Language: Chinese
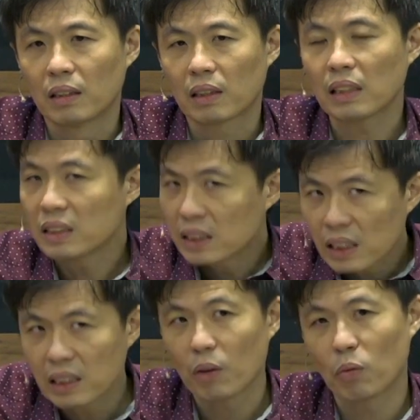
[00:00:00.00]
但是
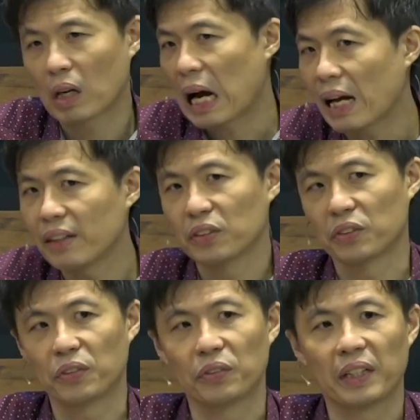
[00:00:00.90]
现在我看的
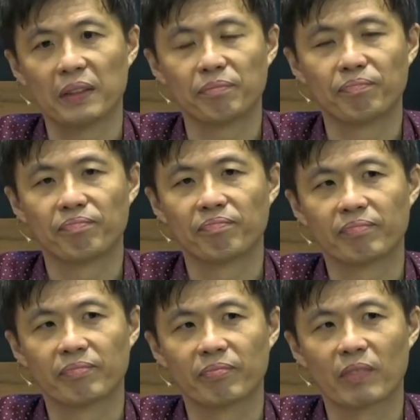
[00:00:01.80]
时候呢，
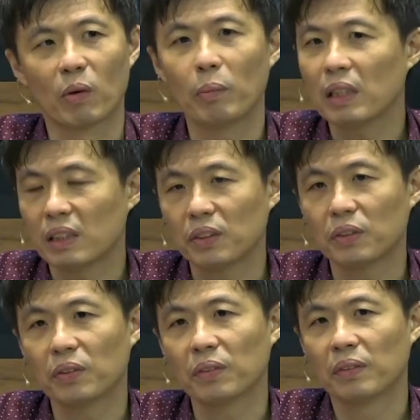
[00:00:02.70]
我们的弟
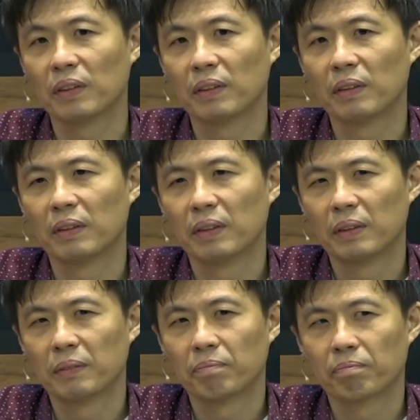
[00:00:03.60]
兄
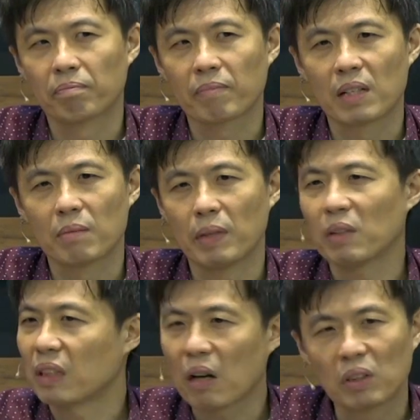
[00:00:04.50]

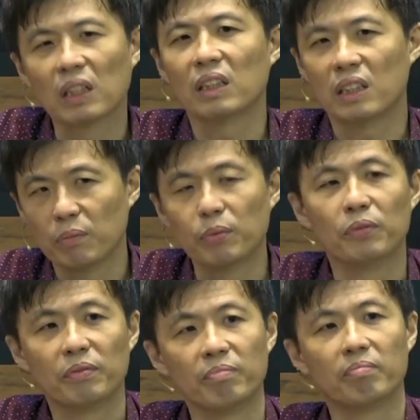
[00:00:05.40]
没有到那个地步，
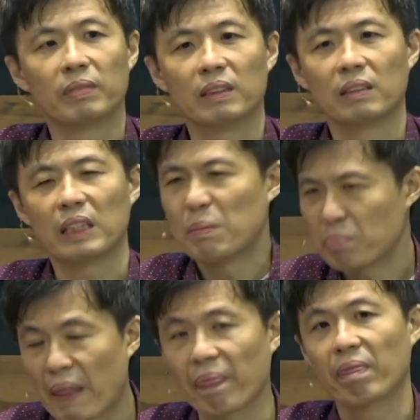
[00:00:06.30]
嗯。一
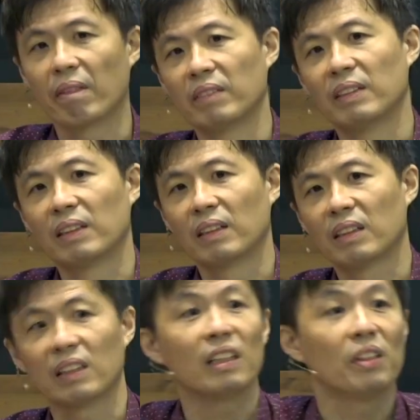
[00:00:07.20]
般，
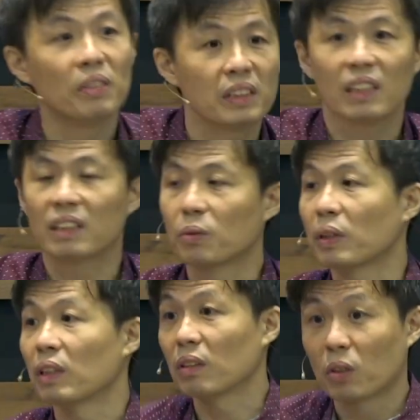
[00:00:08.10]
可能有一些只
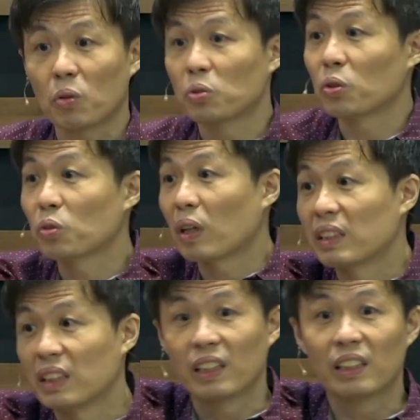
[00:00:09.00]
会呃工作
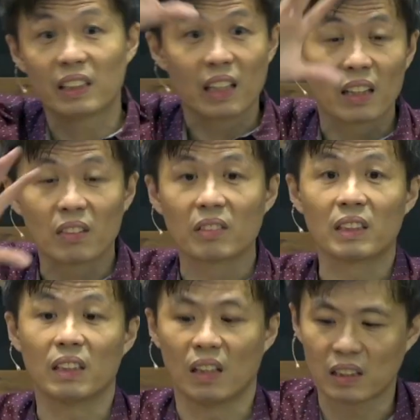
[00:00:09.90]
赚钱这样的东
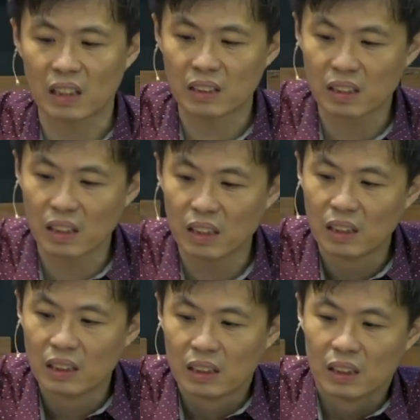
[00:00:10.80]
西哈，但是呢，
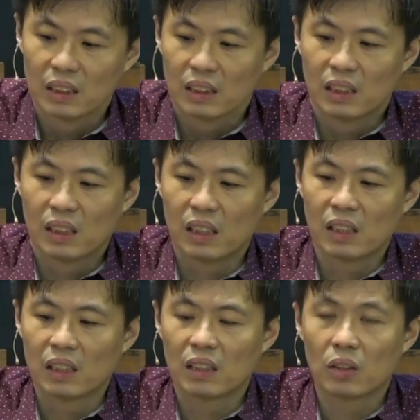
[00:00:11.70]

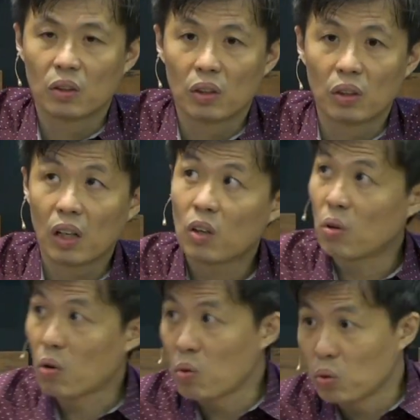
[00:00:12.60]
呃，能
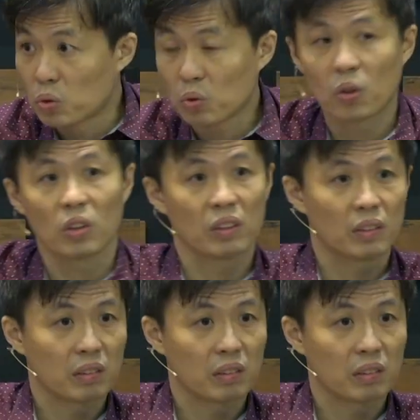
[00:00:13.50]
够工作、